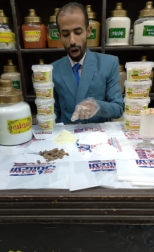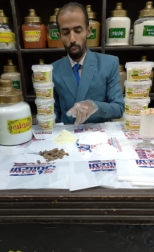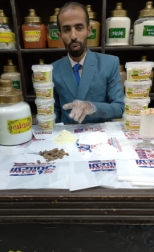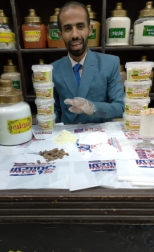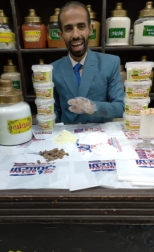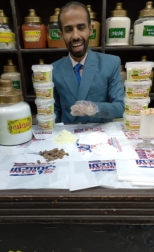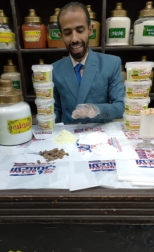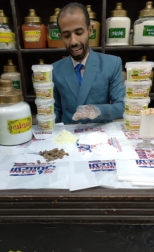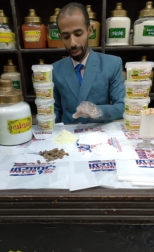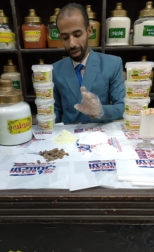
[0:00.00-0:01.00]
اول
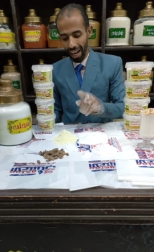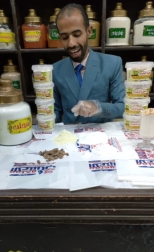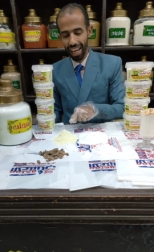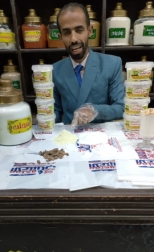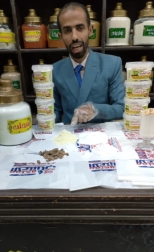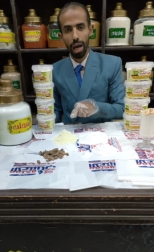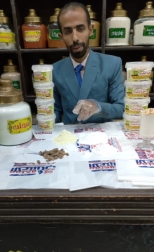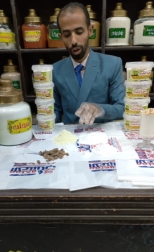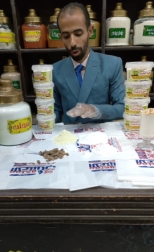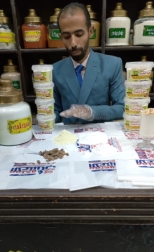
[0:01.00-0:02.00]
حاجه يا جماعه
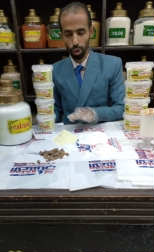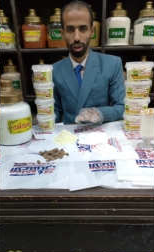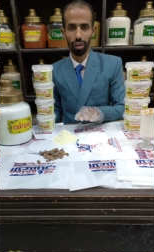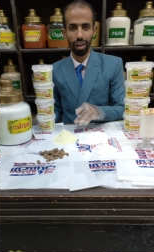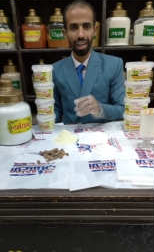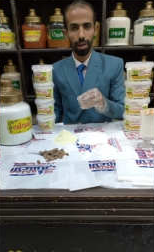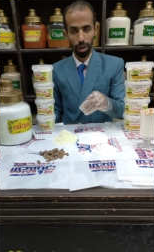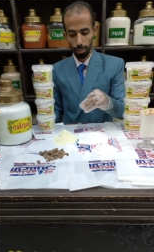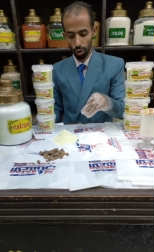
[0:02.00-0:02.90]
اللبن البودره اللبن